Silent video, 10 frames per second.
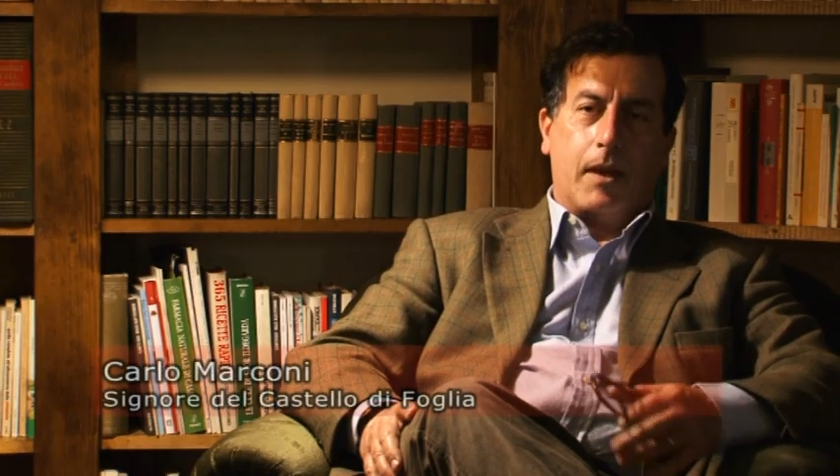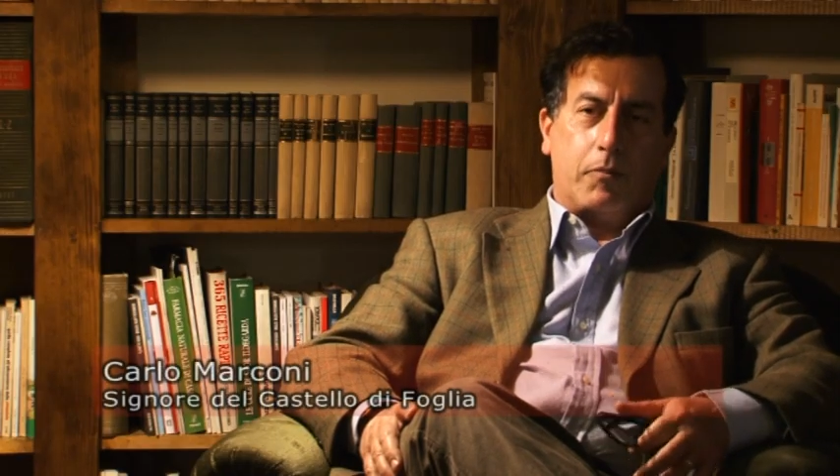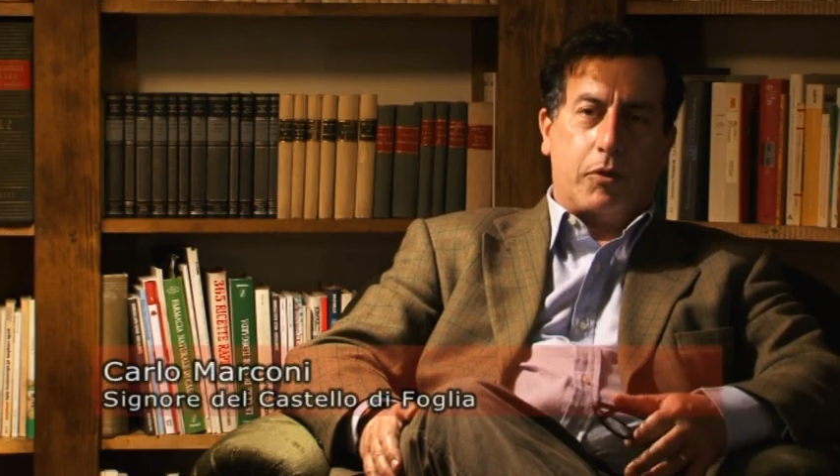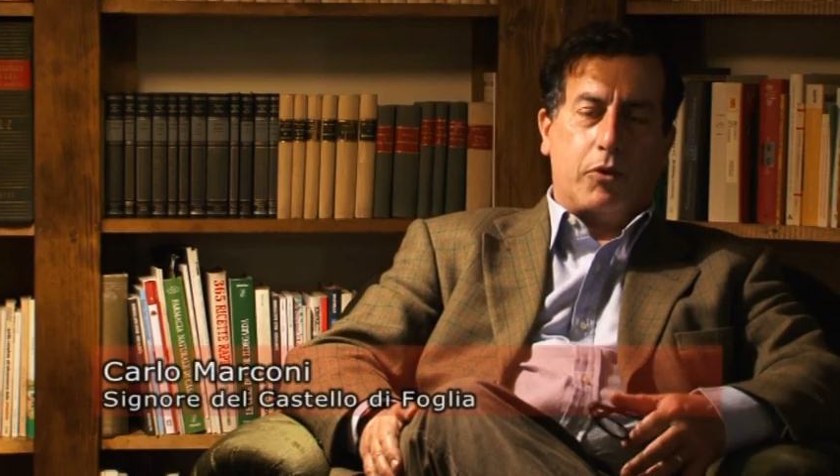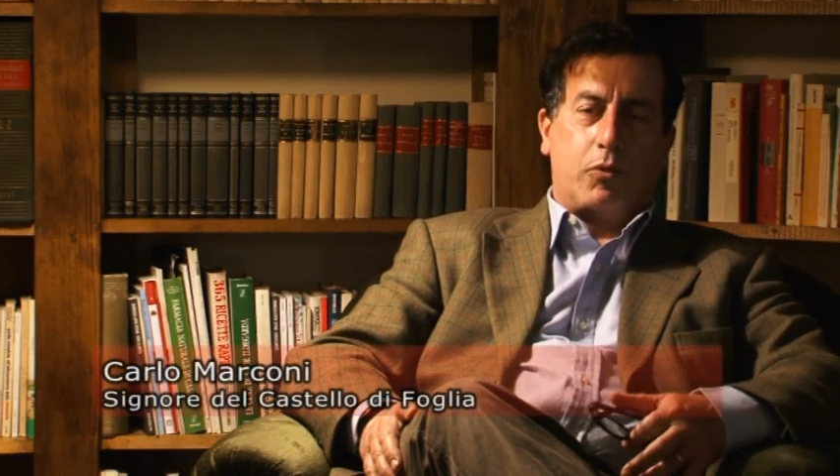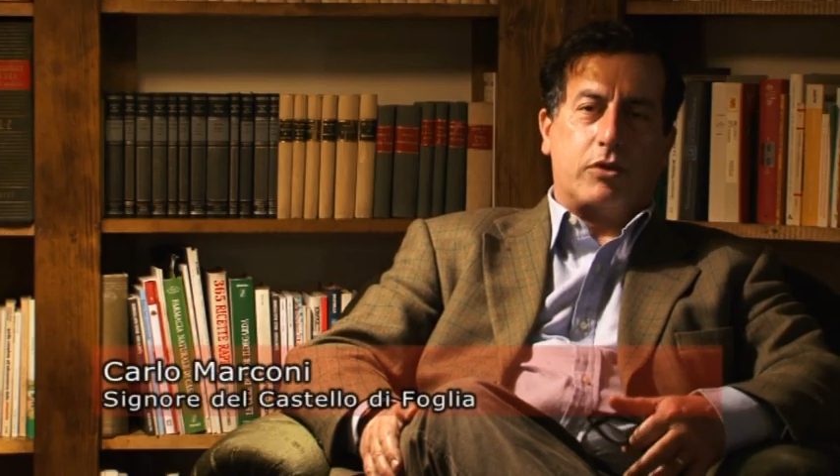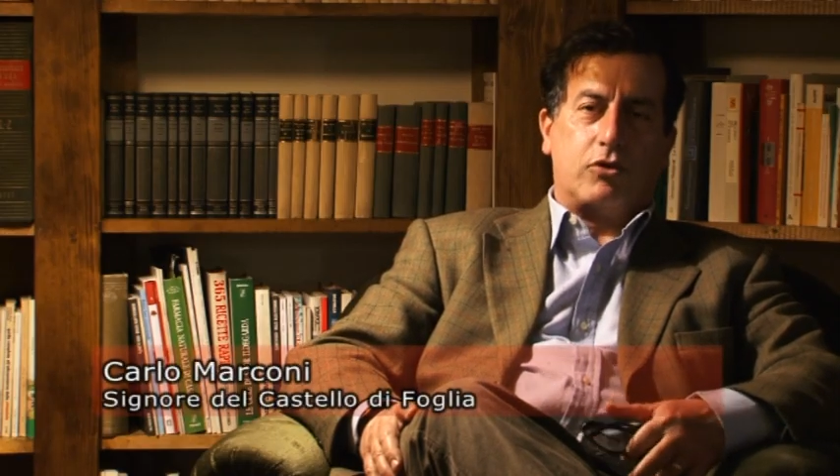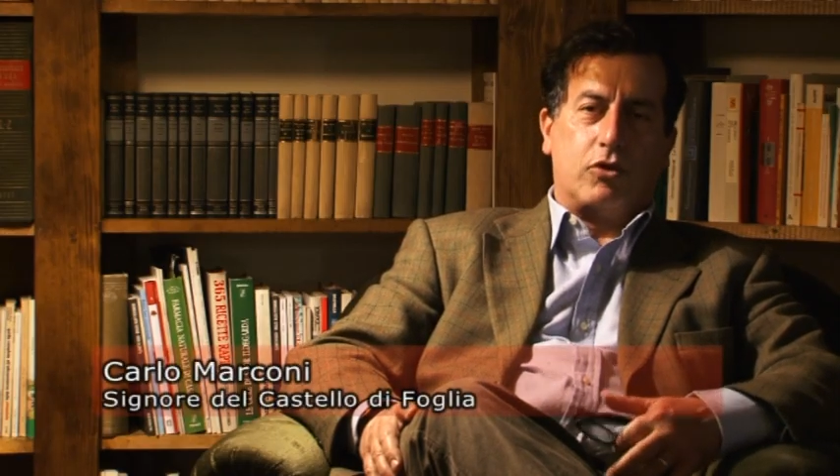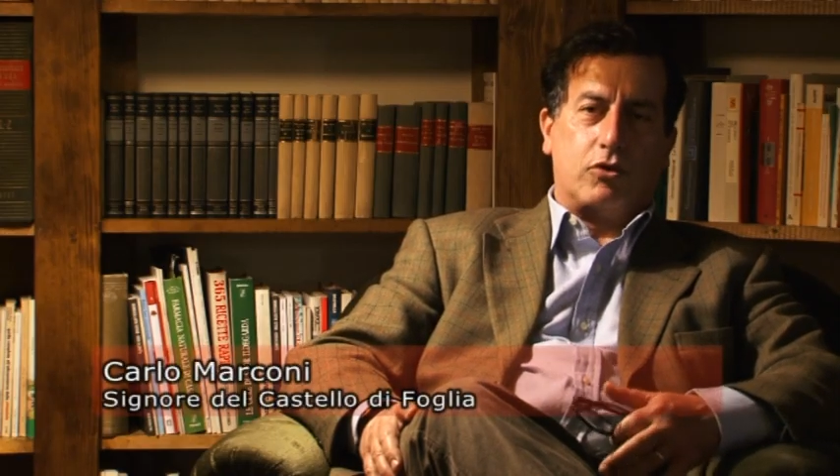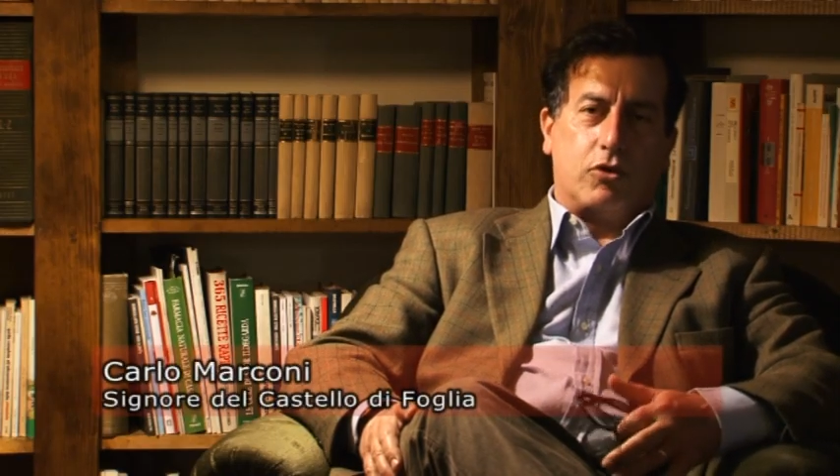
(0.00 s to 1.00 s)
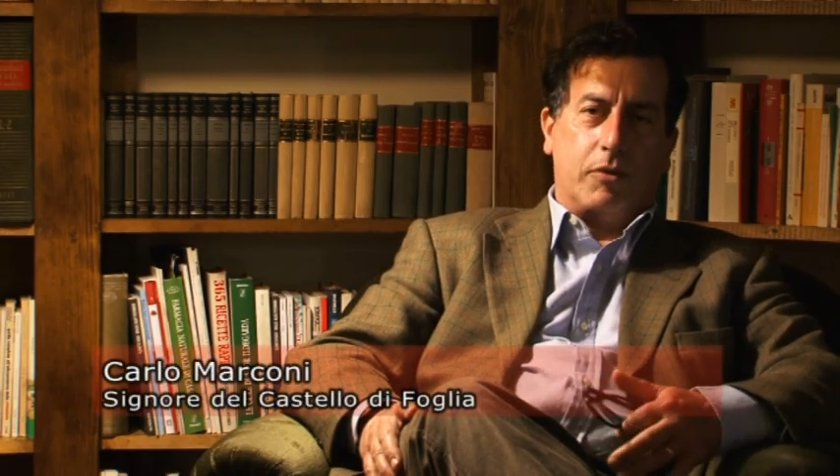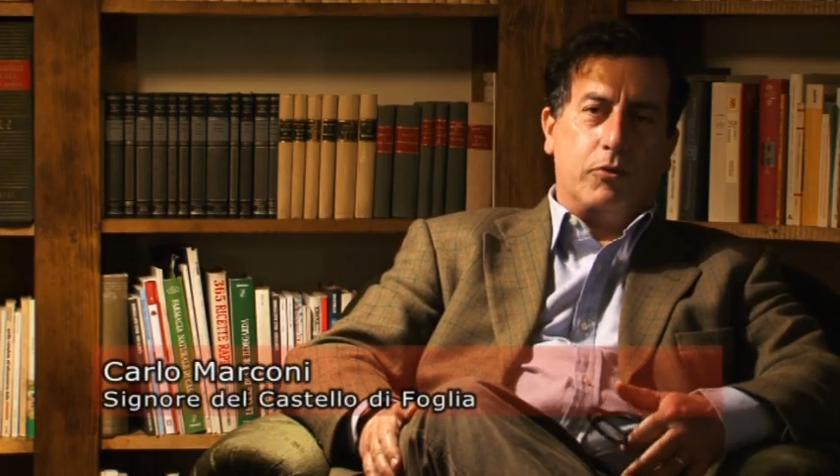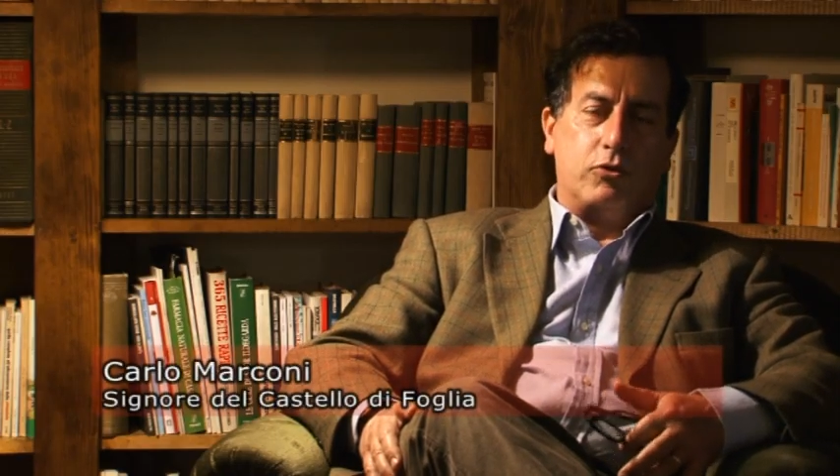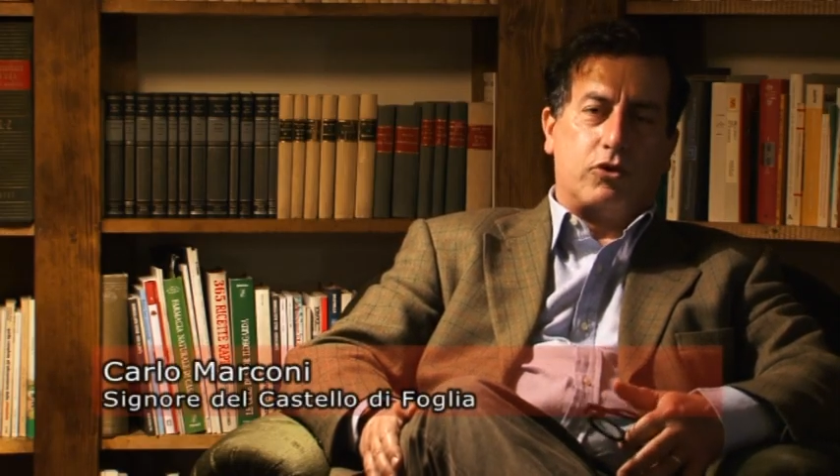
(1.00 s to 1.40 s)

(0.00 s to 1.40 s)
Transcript: proprio qua sotto ebbe un